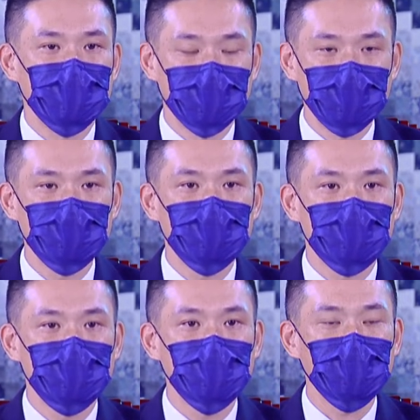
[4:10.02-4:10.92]
已经
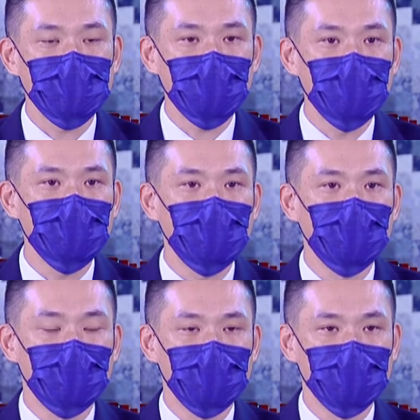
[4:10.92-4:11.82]
不会透过
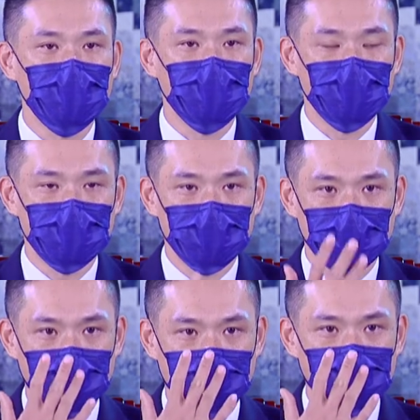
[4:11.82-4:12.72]
我们的
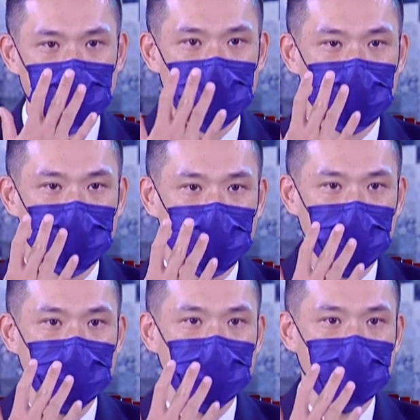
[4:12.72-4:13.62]
眼、耳、
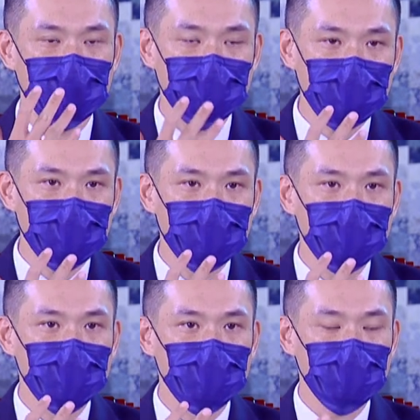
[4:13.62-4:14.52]
鼻、舌、身
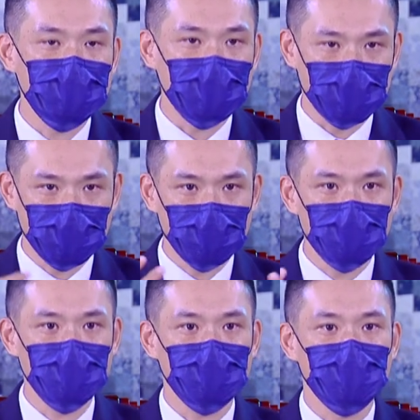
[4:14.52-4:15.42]
去感
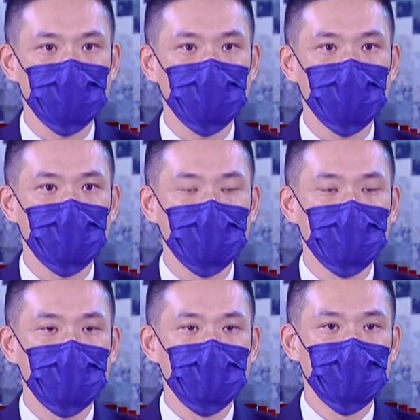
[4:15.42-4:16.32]
受这个世界，
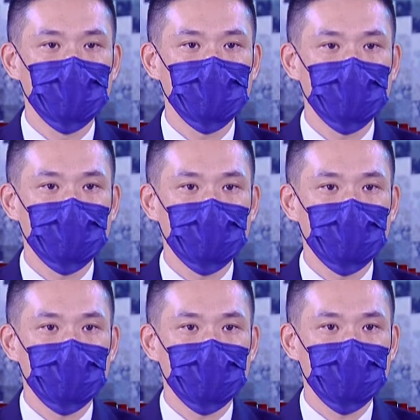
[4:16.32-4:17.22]

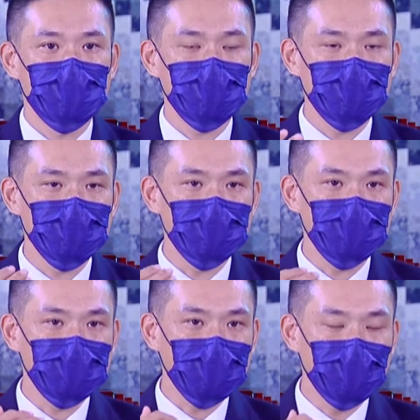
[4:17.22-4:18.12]
甚至
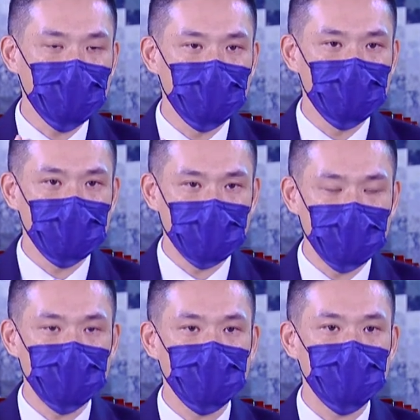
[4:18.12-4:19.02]
是透过我们的
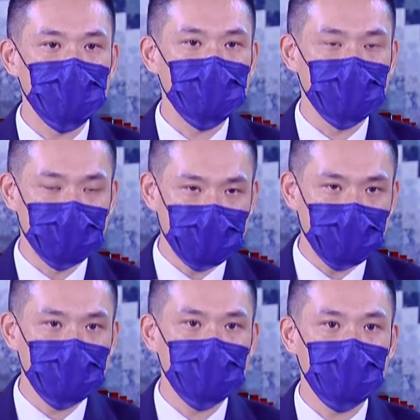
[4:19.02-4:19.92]
意识以及
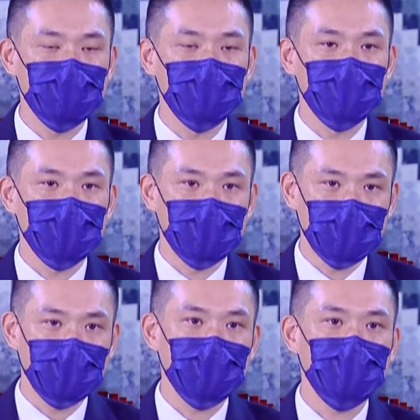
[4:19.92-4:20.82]
更深的
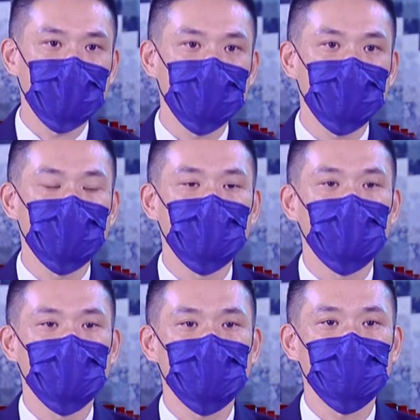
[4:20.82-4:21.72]
阿赖耶识、摩
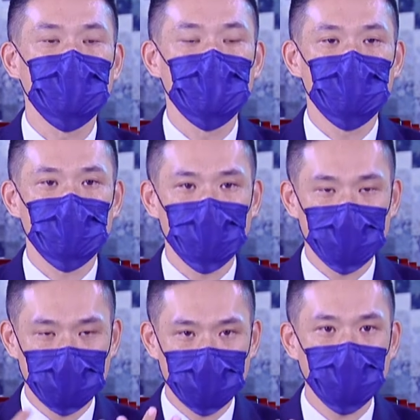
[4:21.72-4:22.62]
那识，去
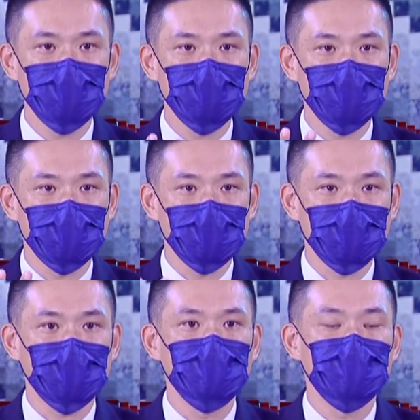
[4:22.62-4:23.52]
真正的
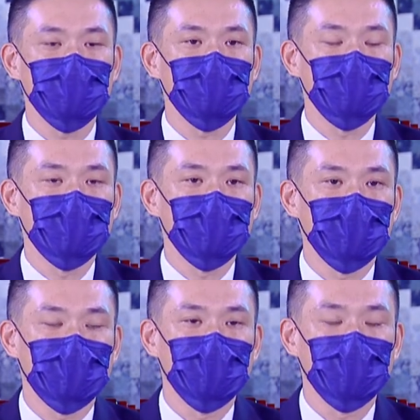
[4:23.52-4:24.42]
看见，
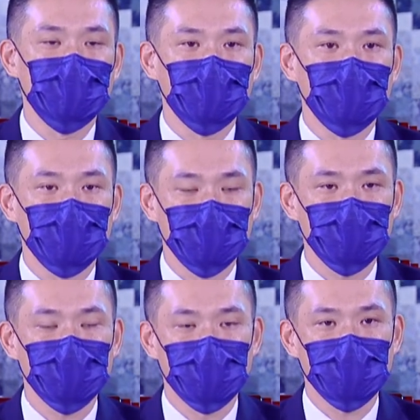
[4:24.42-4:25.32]
哦，我们
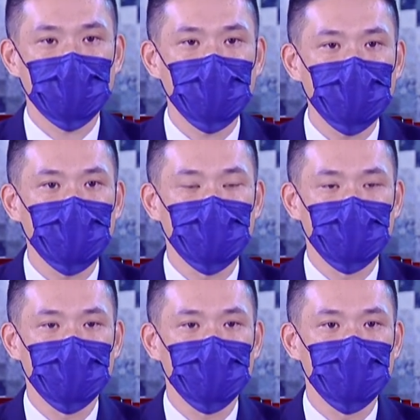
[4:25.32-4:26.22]
所看到
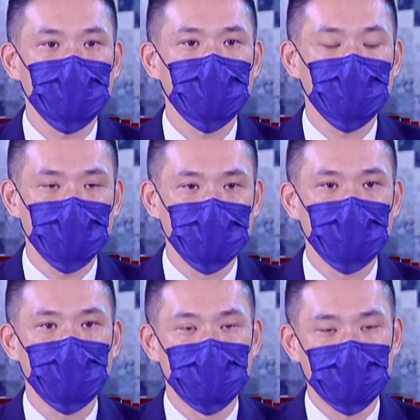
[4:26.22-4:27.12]
的这个世
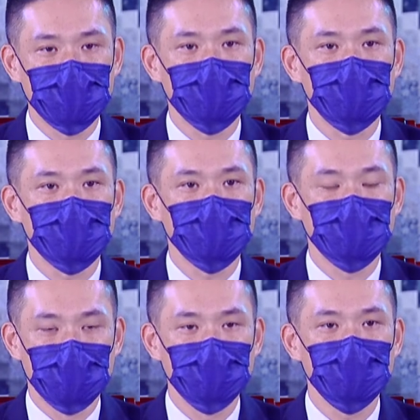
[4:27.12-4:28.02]
间的一切
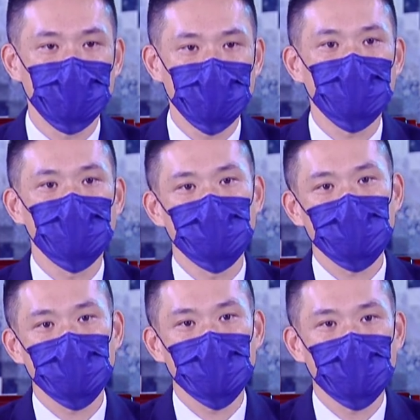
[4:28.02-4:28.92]
人事物。
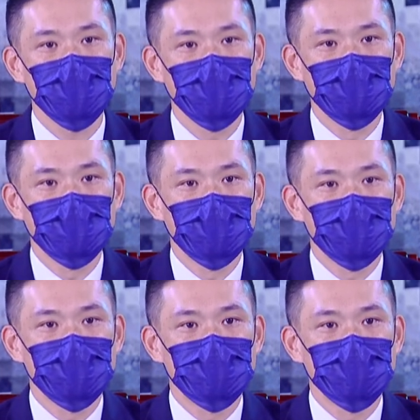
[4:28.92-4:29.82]

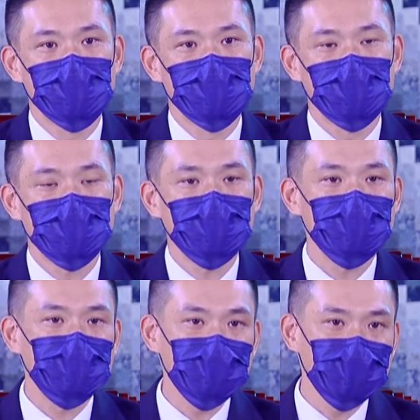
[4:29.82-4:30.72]
那
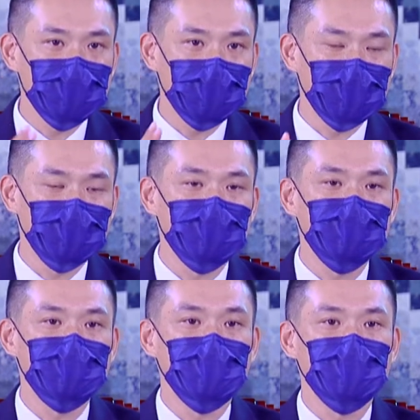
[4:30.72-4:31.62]
进入这样的
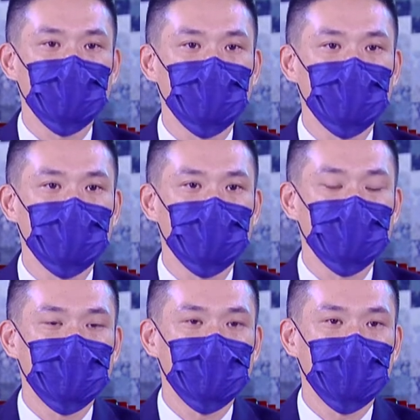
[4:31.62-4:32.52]
境界之后呢？
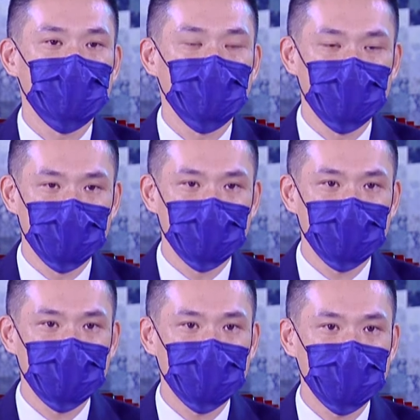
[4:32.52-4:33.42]
啊，正如《
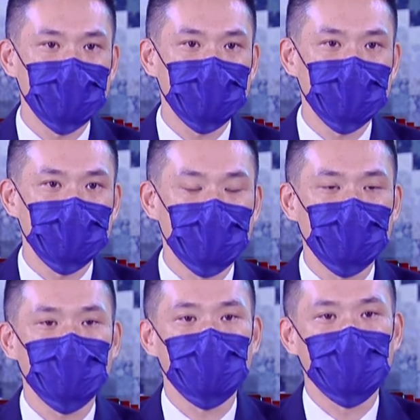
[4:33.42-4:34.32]
清净经》里
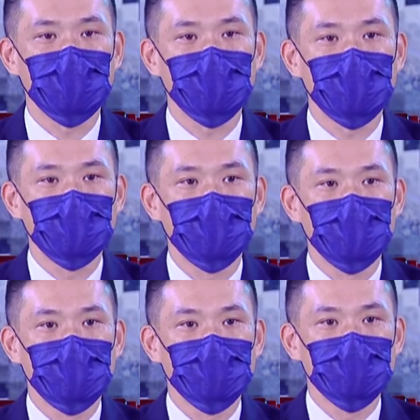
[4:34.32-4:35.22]
面所言呐，
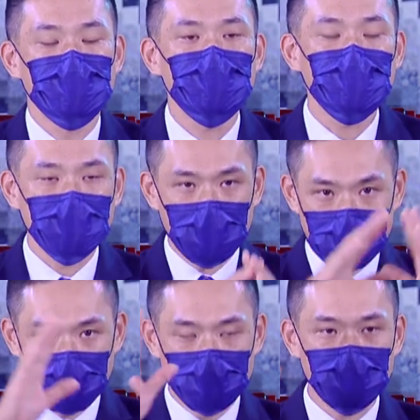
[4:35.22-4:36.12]
所
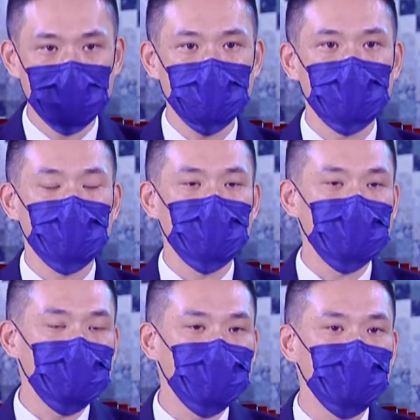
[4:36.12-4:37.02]
看到的东西都
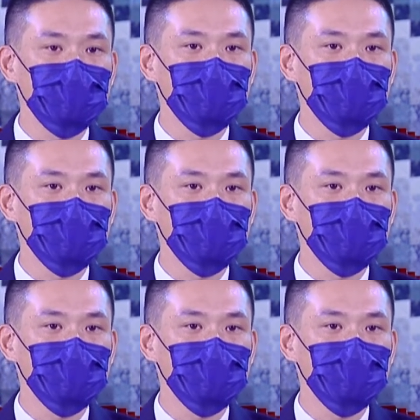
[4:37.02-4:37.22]
已经